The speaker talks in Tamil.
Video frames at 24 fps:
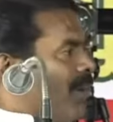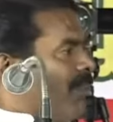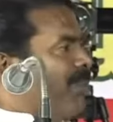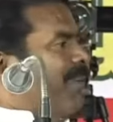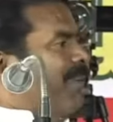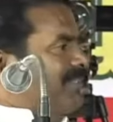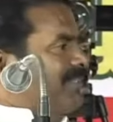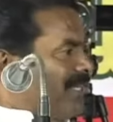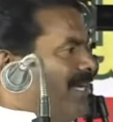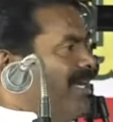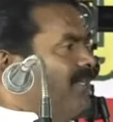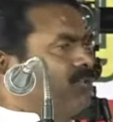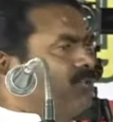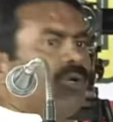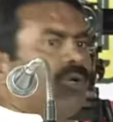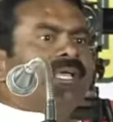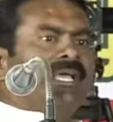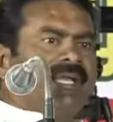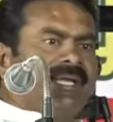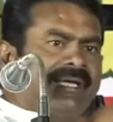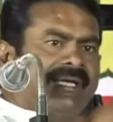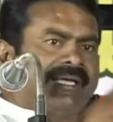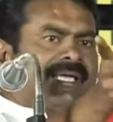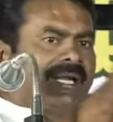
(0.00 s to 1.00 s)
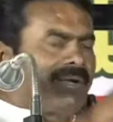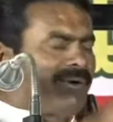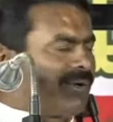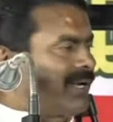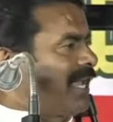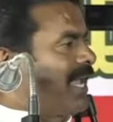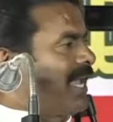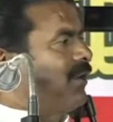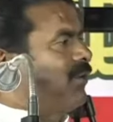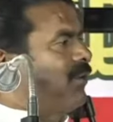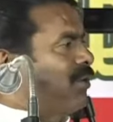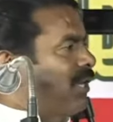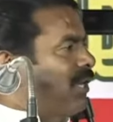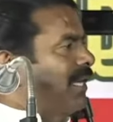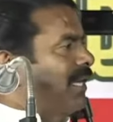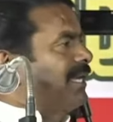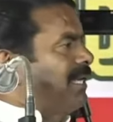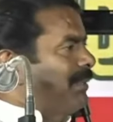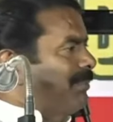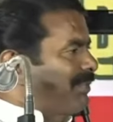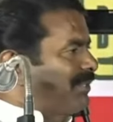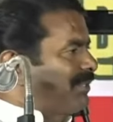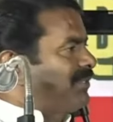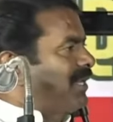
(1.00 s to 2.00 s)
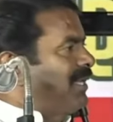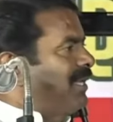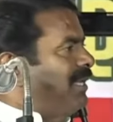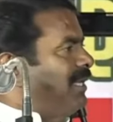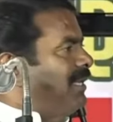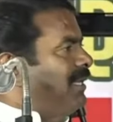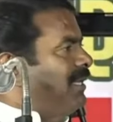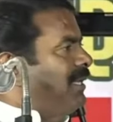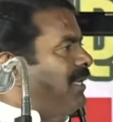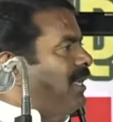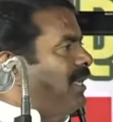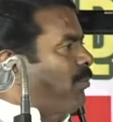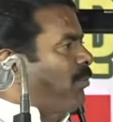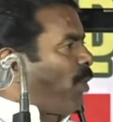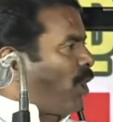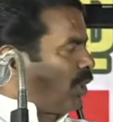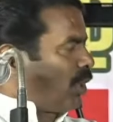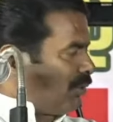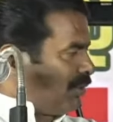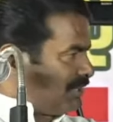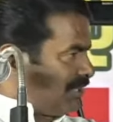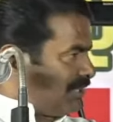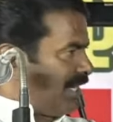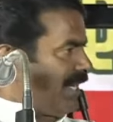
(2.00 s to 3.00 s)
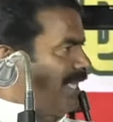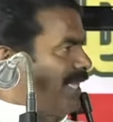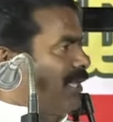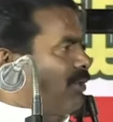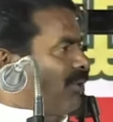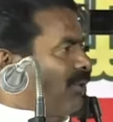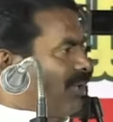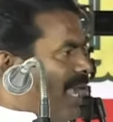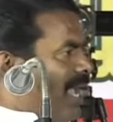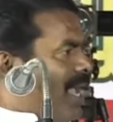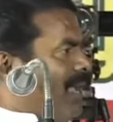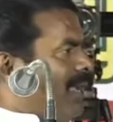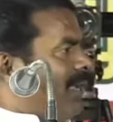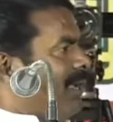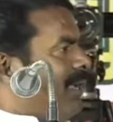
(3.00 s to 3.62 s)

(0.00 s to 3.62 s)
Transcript: உங்கள் பிரச்சனைன்னு சொல்லுங்க நிற்கிறவனால உங்களுக்கு என்ன பிரச்சனை போக்குவரத்துக்கு இடையூறு இருக்கா